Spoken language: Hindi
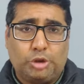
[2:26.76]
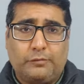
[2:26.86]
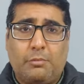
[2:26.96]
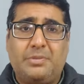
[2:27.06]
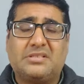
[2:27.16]
तो
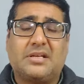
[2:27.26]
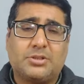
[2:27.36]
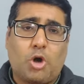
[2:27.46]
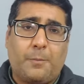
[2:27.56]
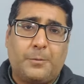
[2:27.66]
वो
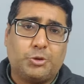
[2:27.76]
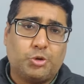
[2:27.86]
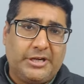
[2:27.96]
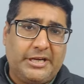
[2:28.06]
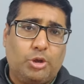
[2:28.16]
बिजनेस
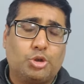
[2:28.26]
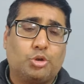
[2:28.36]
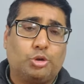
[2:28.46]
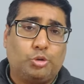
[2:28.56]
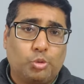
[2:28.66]
अपॉर्चुनिटी को
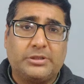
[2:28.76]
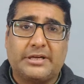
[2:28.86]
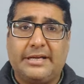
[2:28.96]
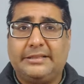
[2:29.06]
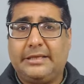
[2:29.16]
जो ढूंढ
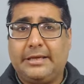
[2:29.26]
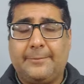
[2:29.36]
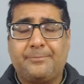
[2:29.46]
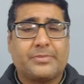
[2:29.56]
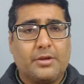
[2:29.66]
रहे थे
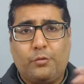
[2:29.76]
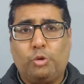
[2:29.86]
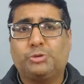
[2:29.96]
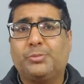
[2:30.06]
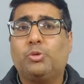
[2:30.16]
वो
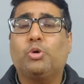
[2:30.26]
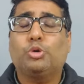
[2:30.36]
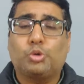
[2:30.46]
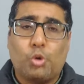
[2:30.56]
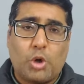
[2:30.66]
उसमें उनको
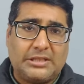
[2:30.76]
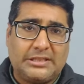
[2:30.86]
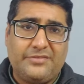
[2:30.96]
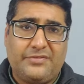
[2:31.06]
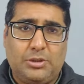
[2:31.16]

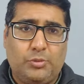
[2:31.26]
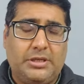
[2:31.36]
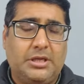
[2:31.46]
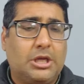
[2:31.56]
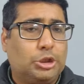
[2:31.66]
धोखाधड़ी फील हुई
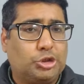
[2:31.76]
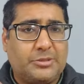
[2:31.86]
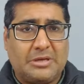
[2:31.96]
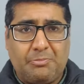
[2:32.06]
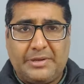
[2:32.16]
तो
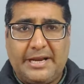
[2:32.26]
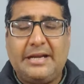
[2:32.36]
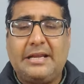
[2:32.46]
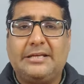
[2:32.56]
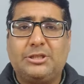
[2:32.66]
जब
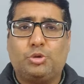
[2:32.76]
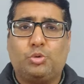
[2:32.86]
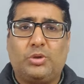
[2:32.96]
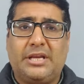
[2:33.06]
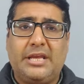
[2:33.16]
कंप्लेंट डालनी
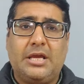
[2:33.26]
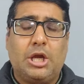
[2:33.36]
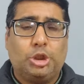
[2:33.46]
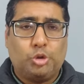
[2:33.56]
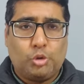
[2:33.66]
शुरू करी
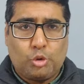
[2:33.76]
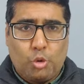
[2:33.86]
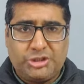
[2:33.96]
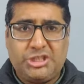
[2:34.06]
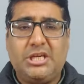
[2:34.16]
तो
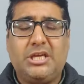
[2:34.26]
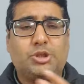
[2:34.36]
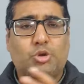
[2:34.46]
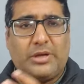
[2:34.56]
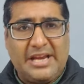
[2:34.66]
कोची की
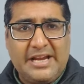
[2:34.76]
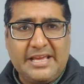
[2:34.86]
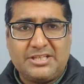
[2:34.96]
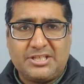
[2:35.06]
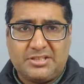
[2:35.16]
जो ईडी
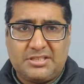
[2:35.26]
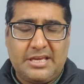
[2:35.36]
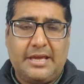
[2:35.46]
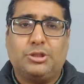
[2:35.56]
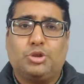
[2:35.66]
e एजेंसी
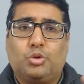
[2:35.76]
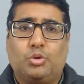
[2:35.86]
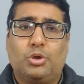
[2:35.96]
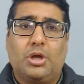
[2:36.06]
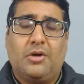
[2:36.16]
है जो
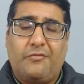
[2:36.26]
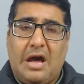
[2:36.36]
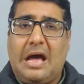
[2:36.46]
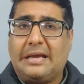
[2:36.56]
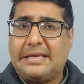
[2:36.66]

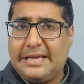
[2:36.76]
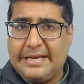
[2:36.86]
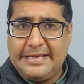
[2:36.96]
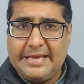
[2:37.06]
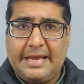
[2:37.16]
वहां की
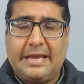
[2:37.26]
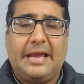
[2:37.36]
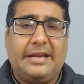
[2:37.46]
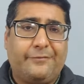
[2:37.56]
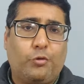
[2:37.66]
ईडी e है
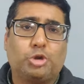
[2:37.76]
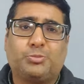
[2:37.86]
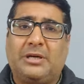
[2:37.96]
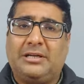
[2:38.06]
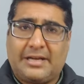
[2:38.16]

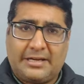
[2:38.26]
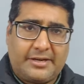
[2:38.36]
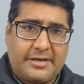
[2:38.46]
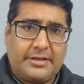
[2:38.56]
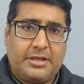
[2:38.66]
एनफोर्समेंट
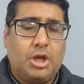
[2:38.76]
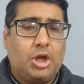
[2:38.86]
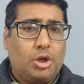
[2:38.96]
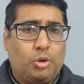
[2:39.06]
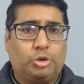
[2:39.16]
डायरेक्टरेट
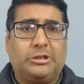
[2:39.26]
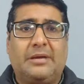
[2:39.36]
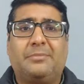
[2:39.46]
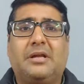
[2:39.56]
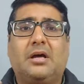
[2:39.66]
उन्होंने
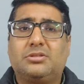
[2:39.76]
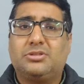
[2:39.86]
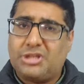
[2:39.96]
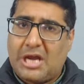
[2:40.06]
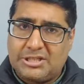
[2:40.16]
अपना
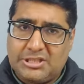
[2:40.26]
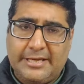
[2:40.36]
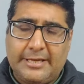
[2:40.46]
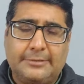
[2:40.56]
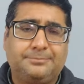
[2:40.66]
चार्ज
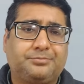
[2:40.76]
लिया